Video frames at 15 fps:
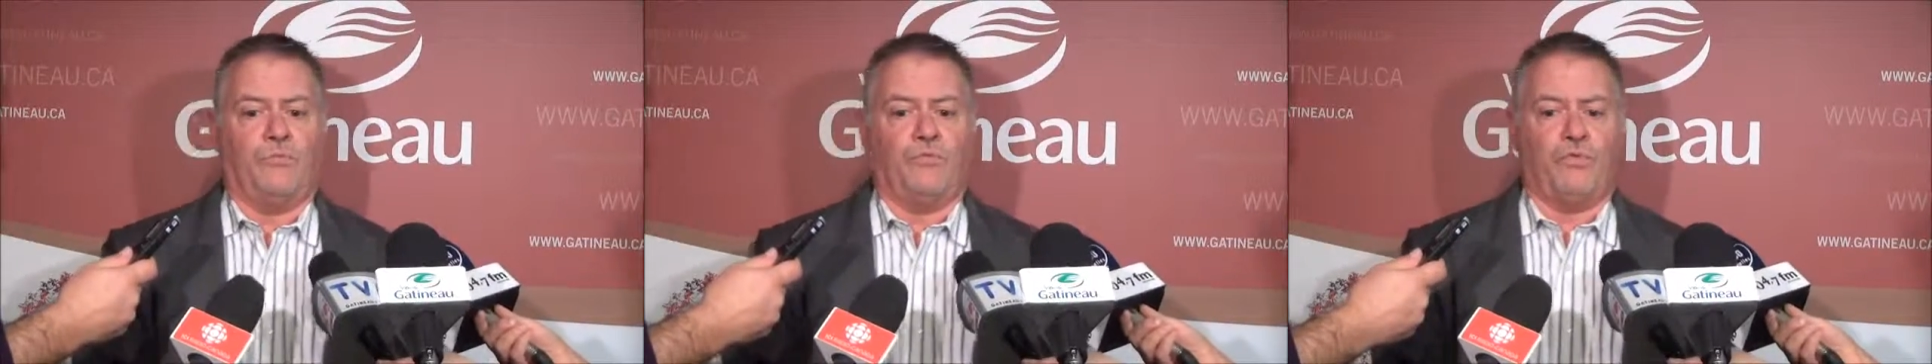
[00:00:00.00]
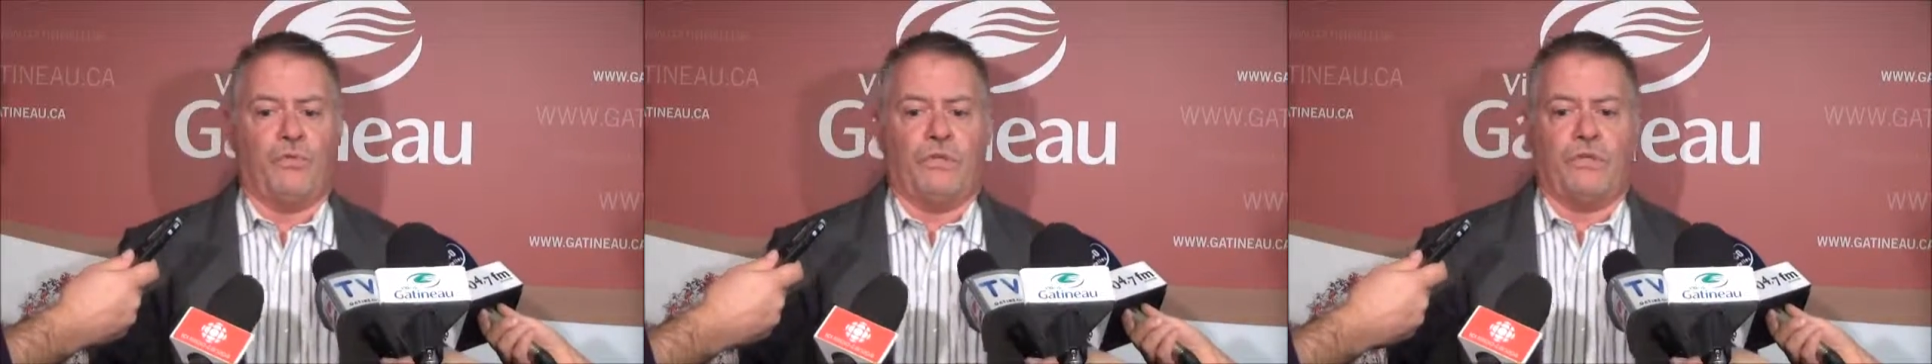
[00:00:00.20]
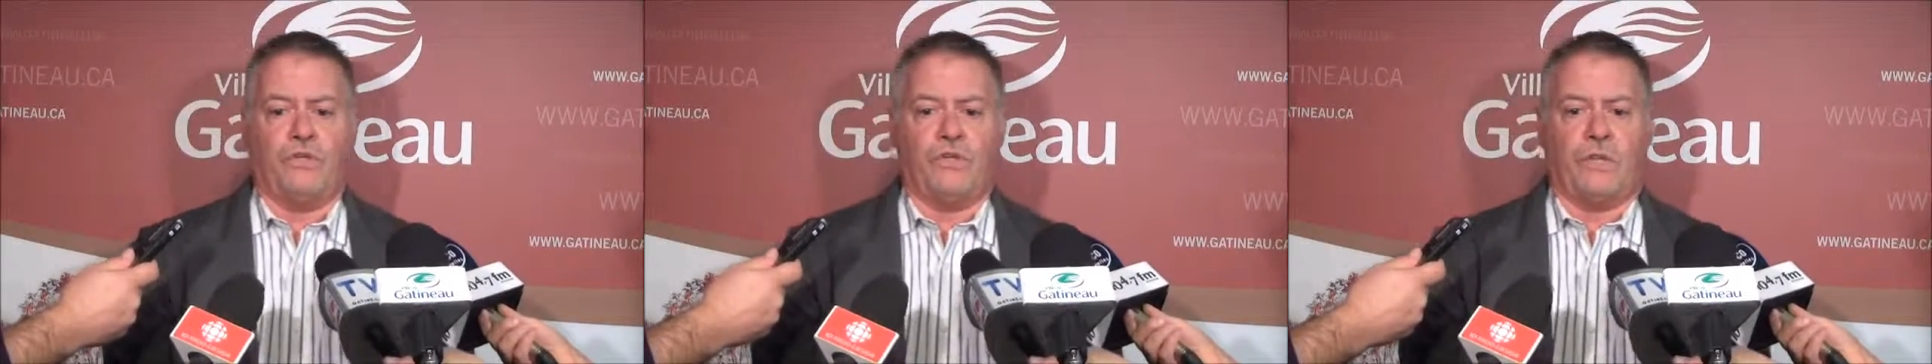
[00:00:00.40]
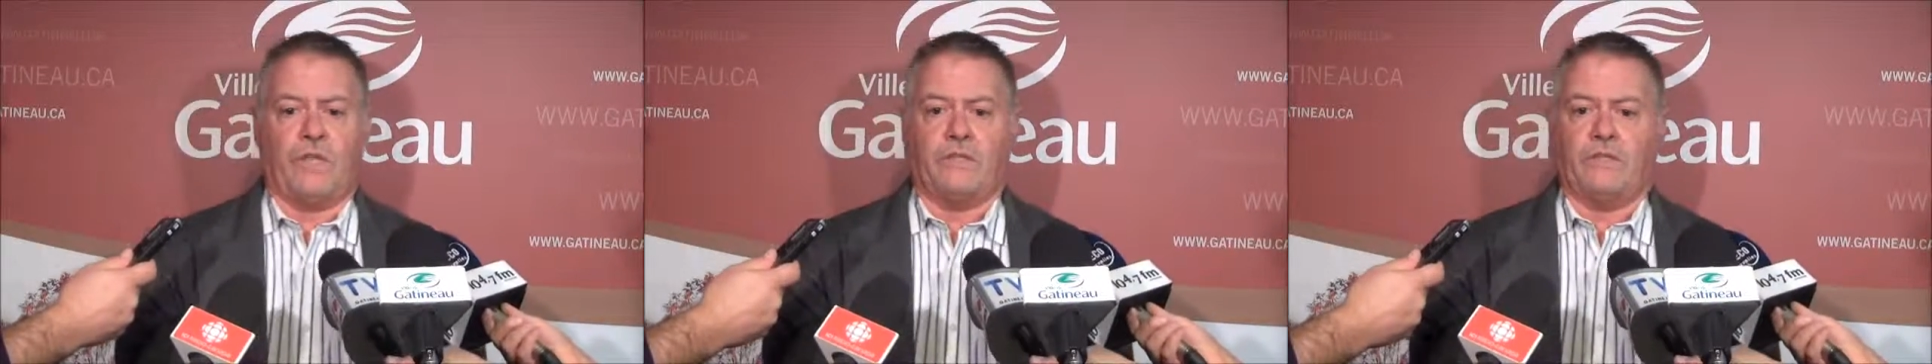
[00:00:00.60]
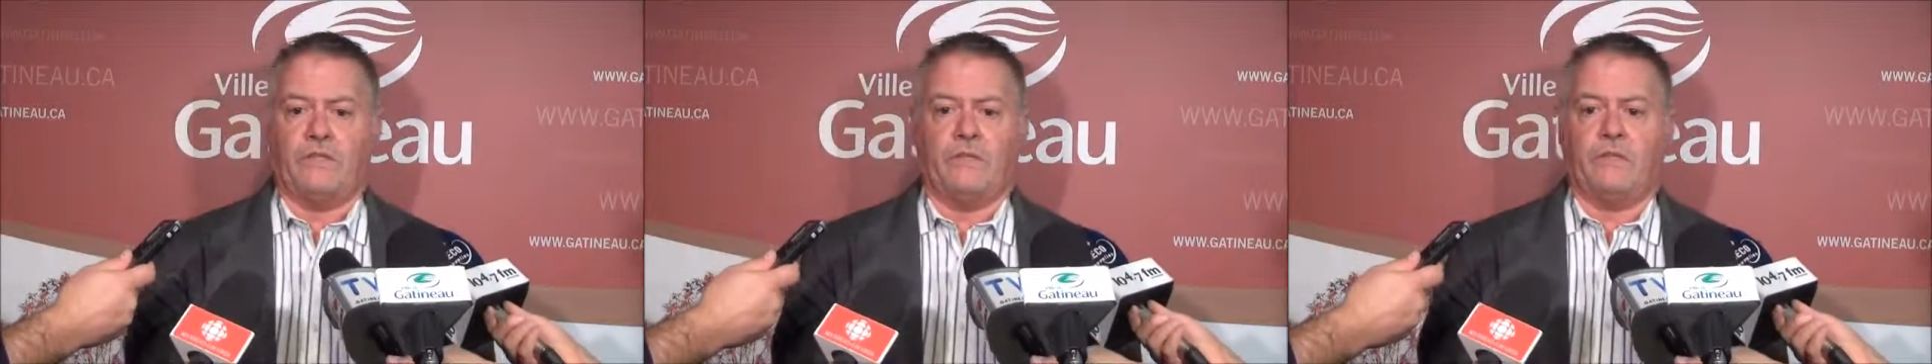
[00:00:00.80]
puis
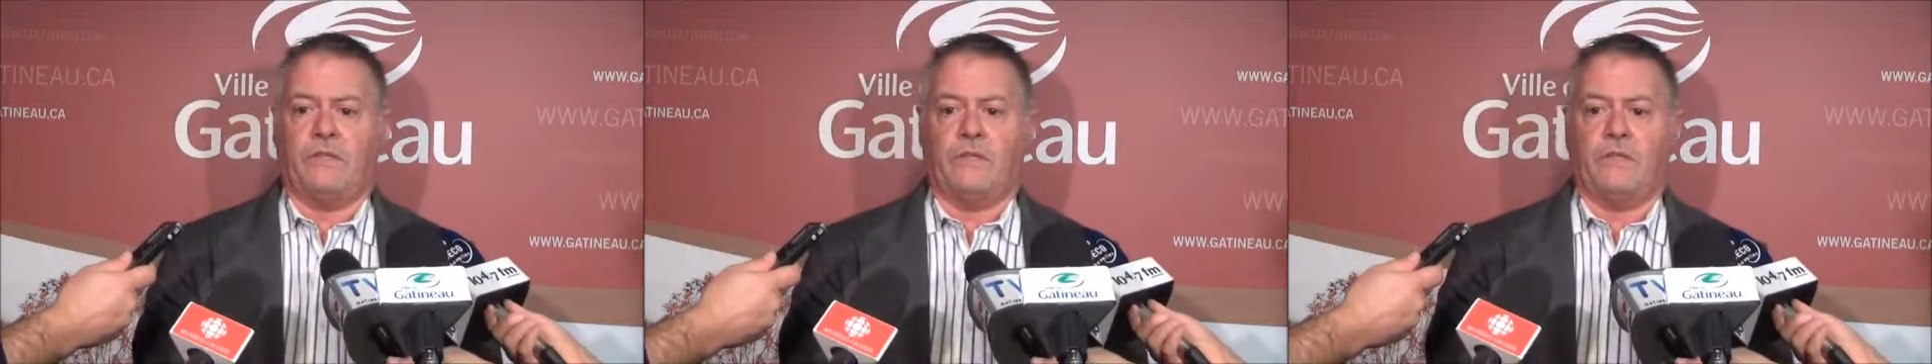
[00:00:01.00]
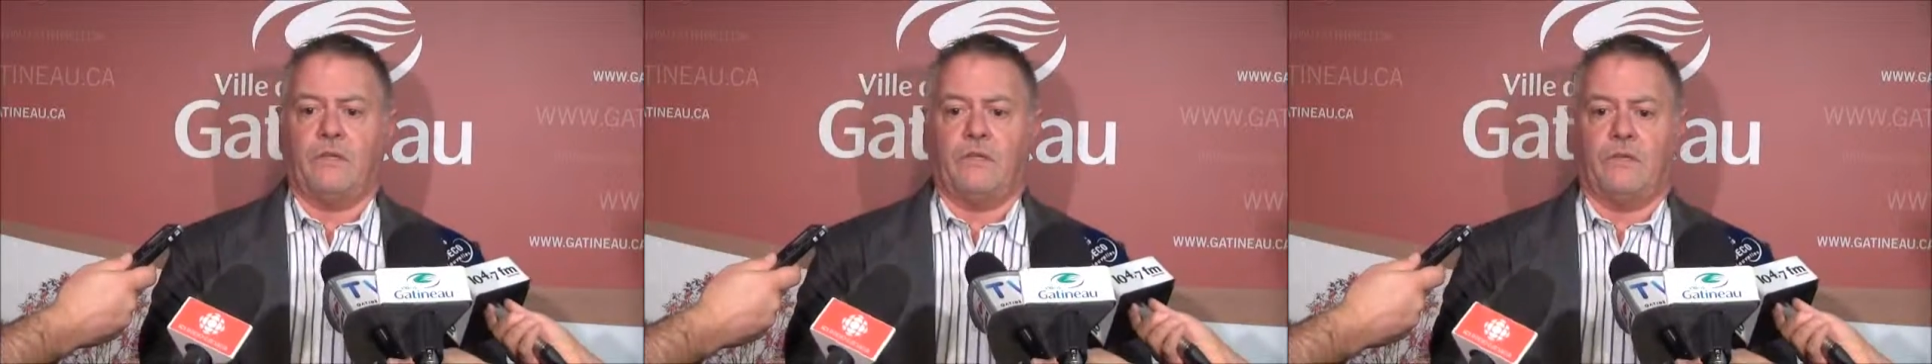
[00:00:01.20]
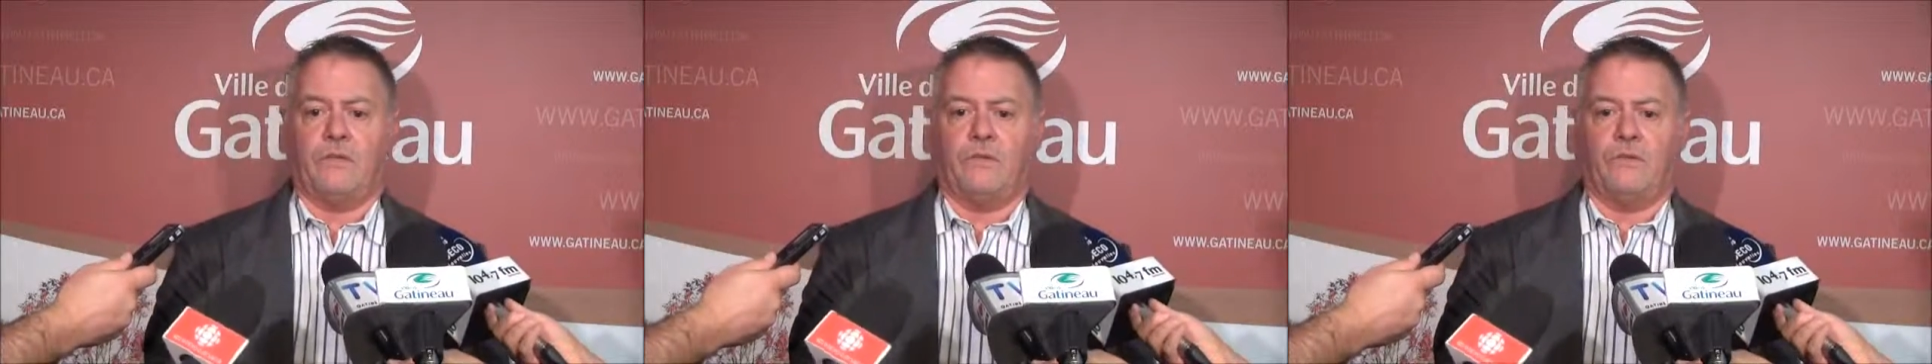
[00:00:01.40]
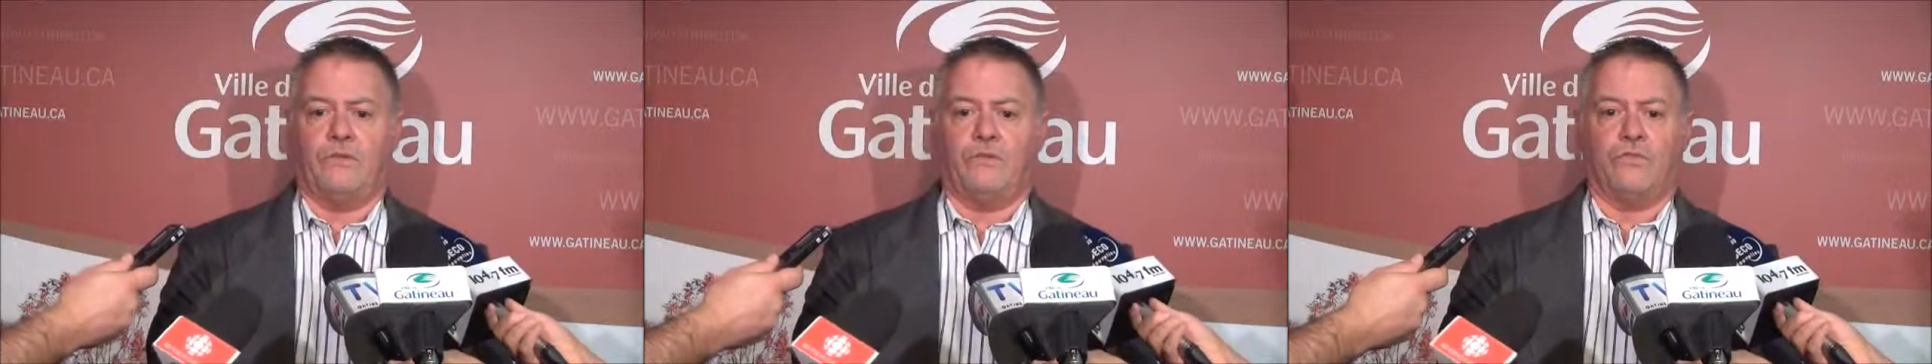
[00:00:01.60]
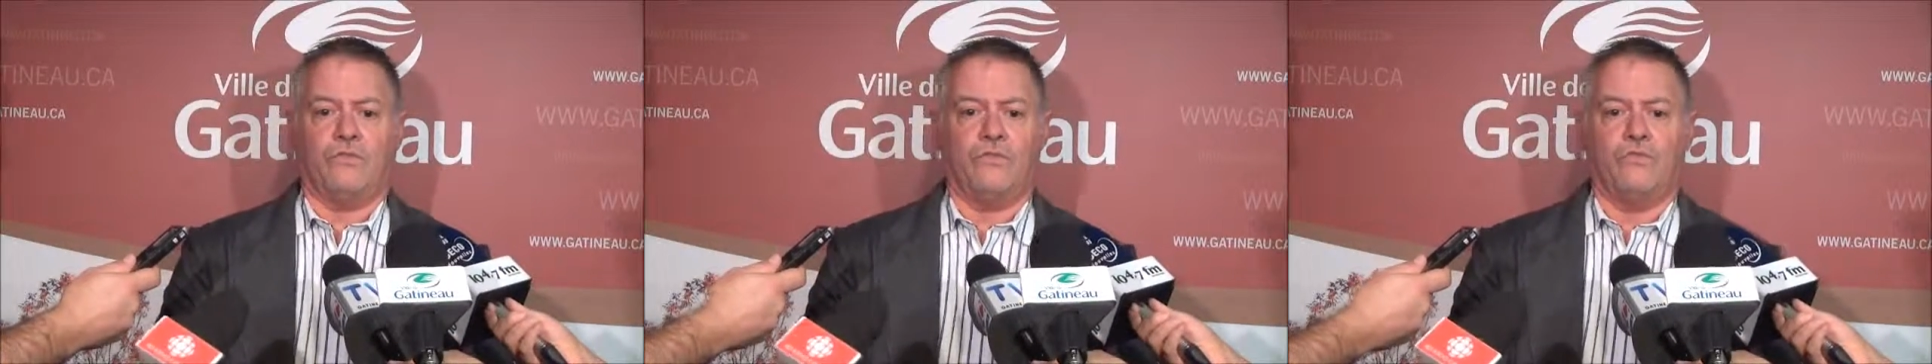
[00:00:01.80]
j'ai insisté
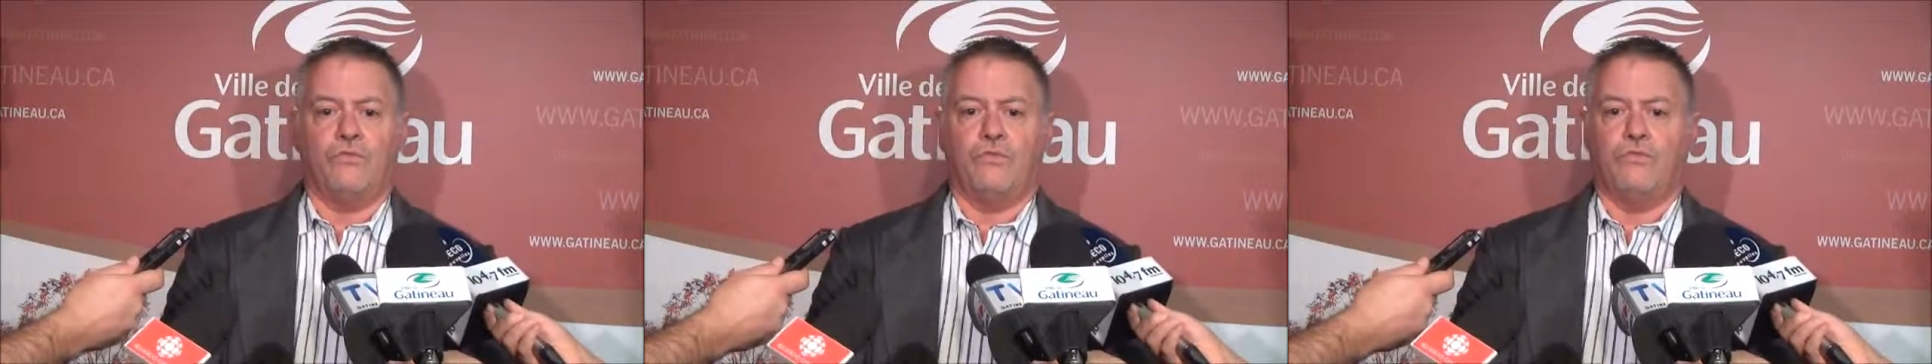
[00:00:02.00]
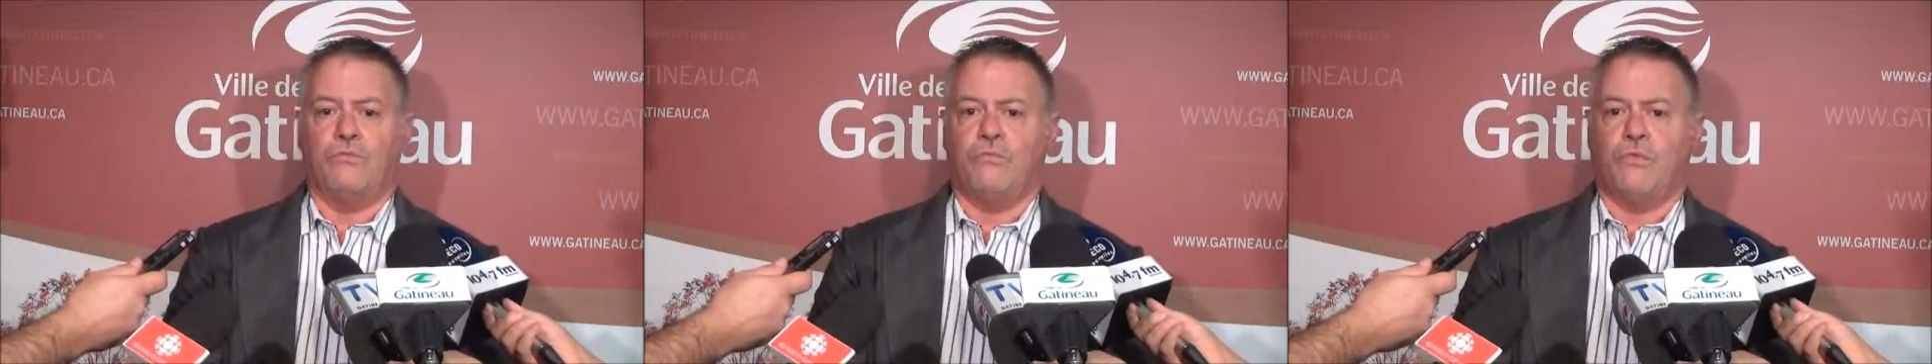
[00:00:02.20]
jusqu'au bout.